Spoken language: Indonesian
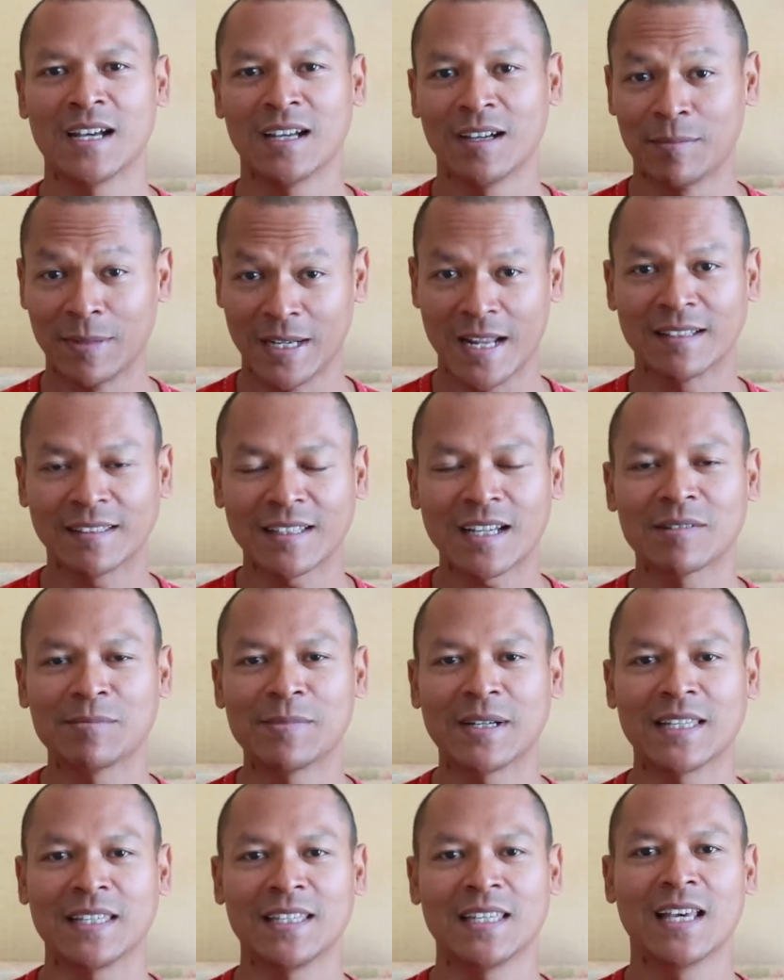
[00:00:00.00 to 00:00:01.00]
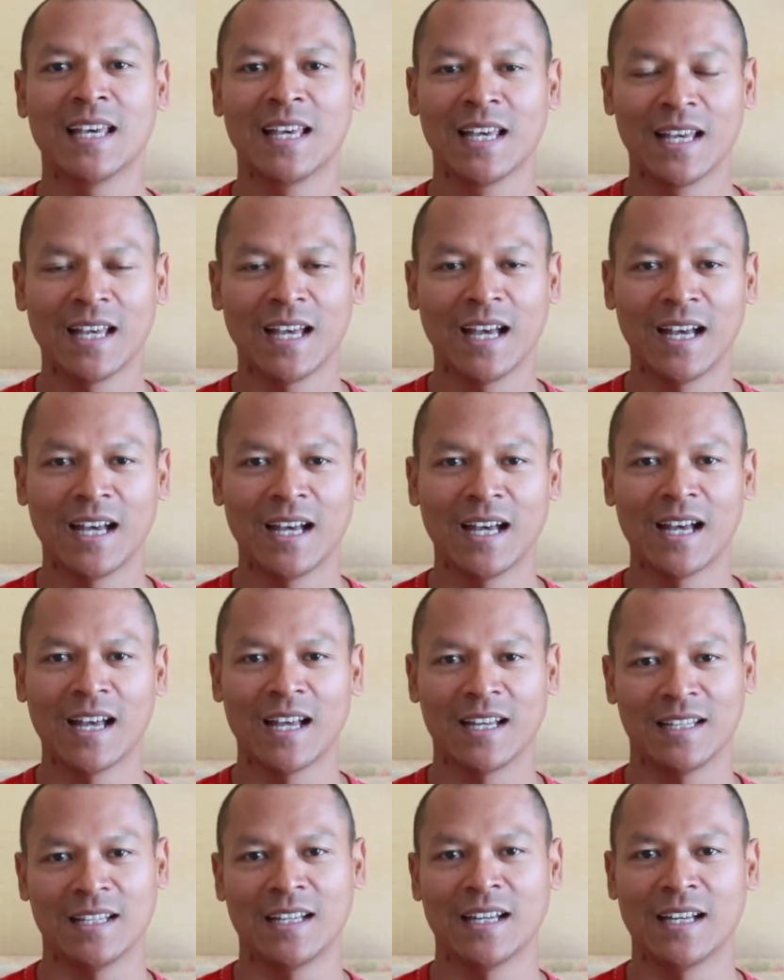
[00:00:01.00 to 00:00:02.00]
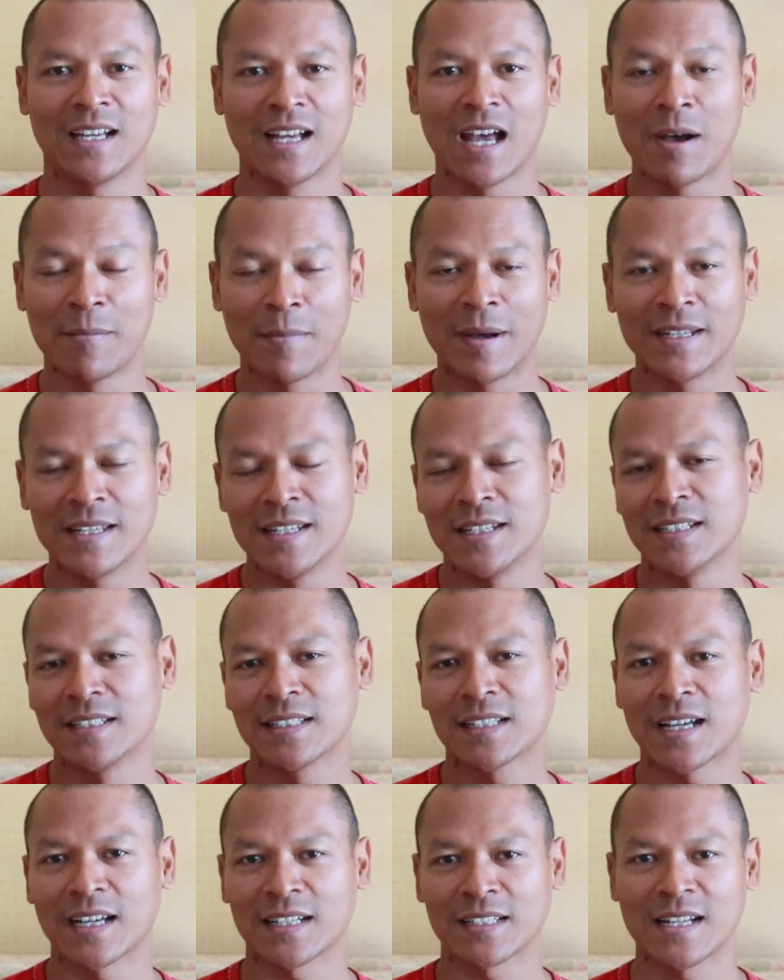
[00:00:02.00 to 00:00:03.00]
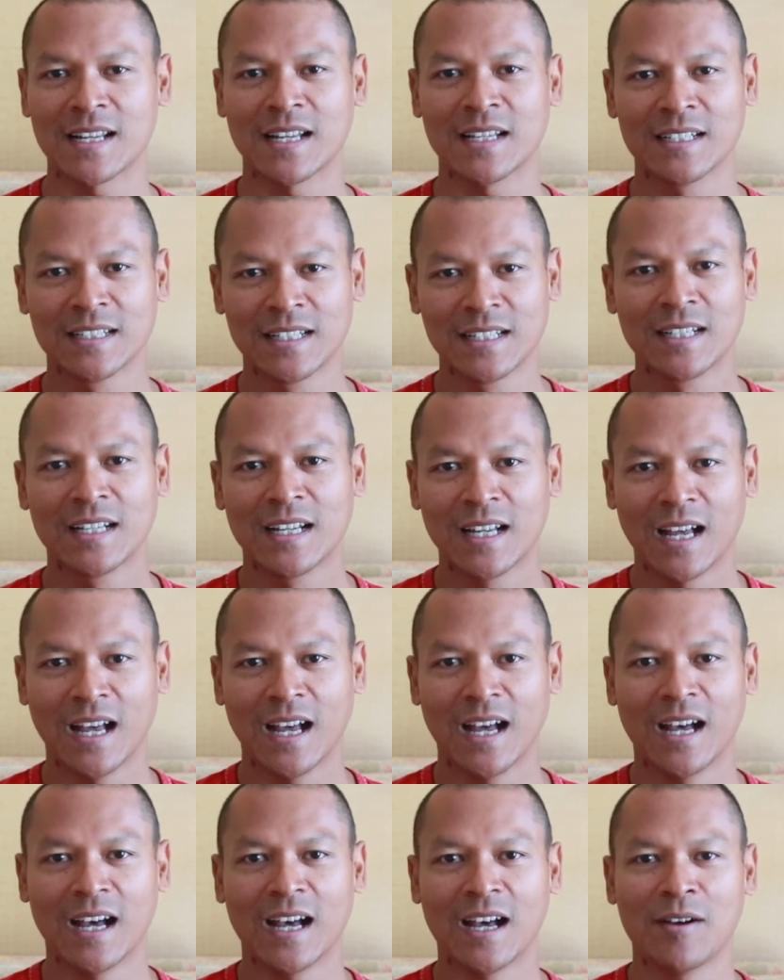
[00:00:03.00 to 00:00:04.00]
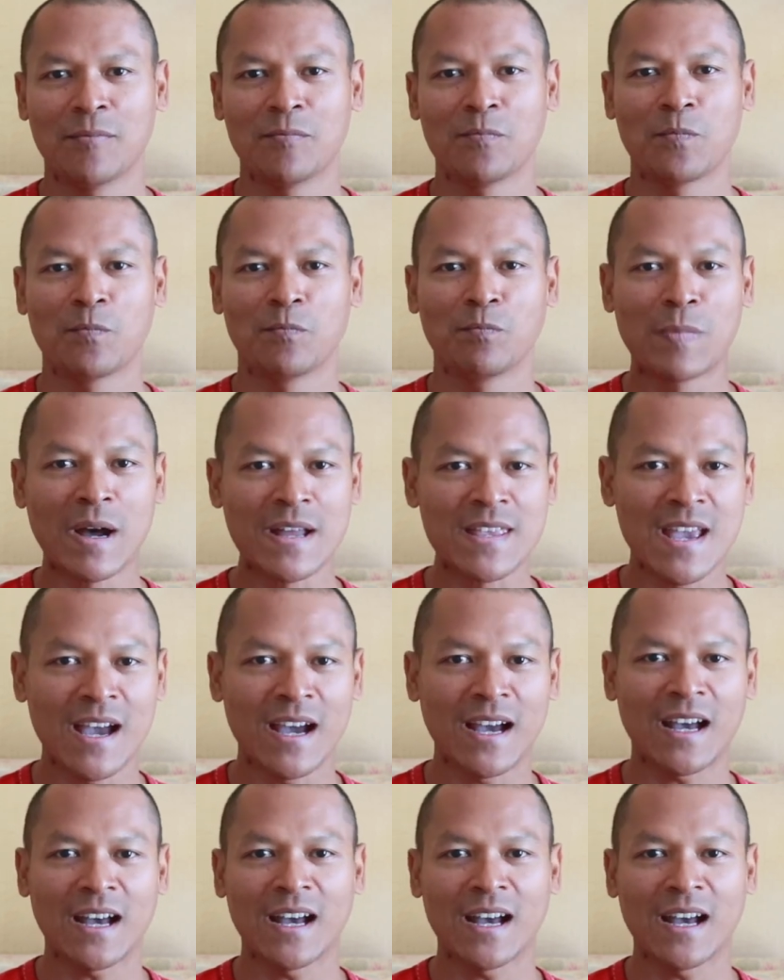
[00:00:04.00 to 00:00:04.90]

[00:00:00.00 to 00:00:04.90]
menantang bagi uh, uh, Amadin karena uh, banyak